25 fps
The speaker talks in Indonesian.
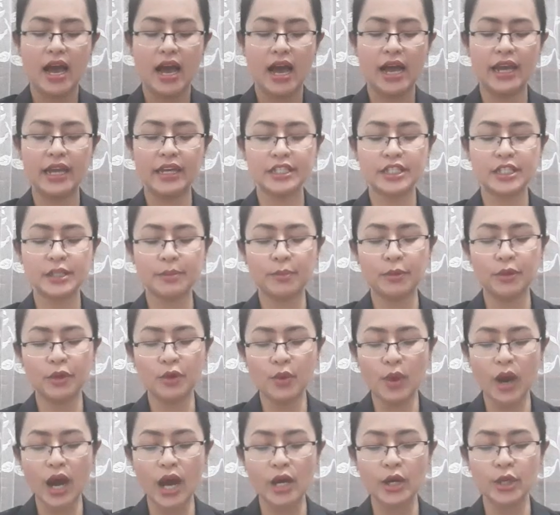ayat 10
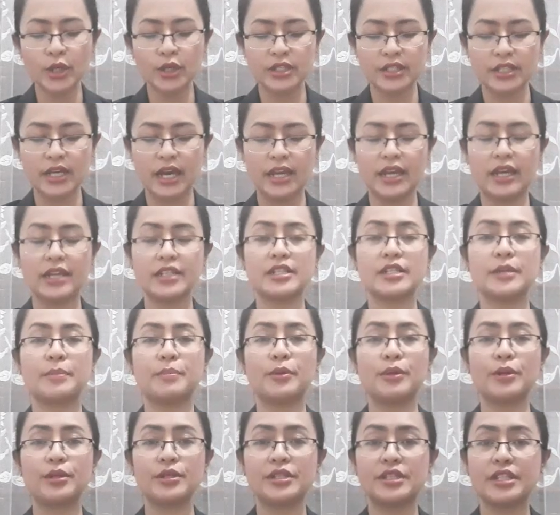walau saya 10
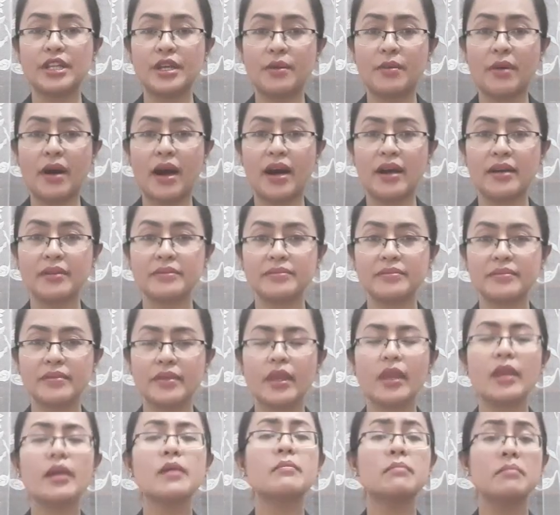siwa.
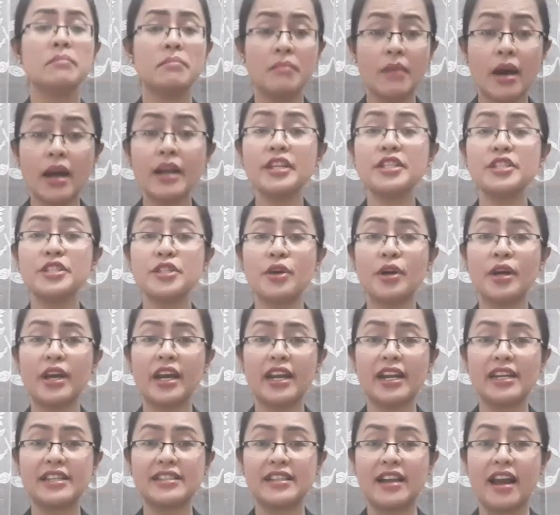Mari sioge
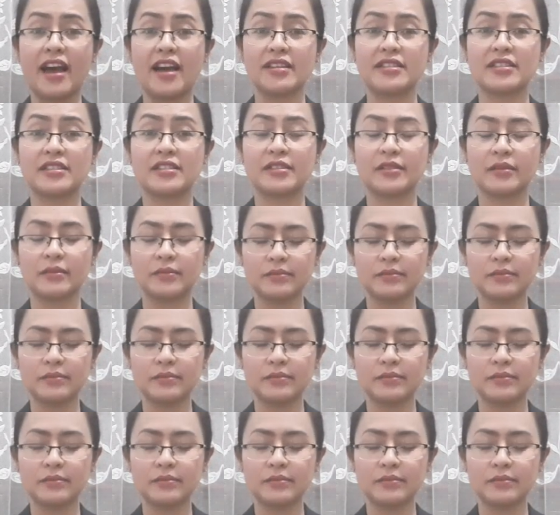ras-ras.